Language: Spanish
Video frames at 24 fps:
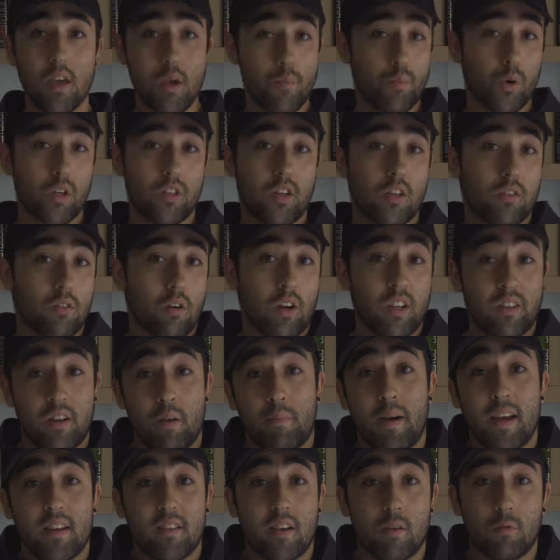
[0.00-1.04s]
Y pues eso, que
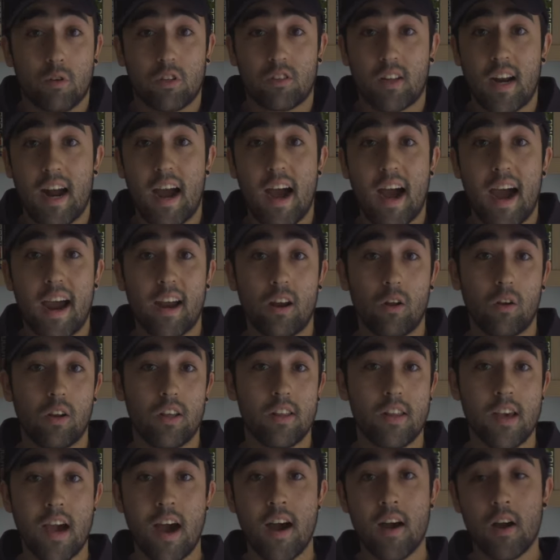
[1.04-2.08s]
sepáis que vuestra
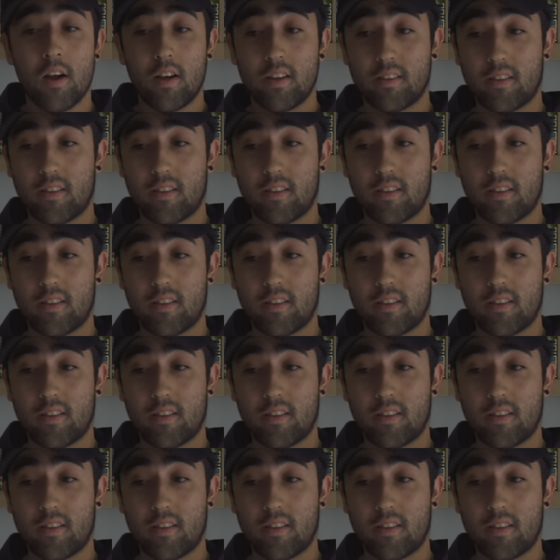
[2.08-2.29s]
aerolínea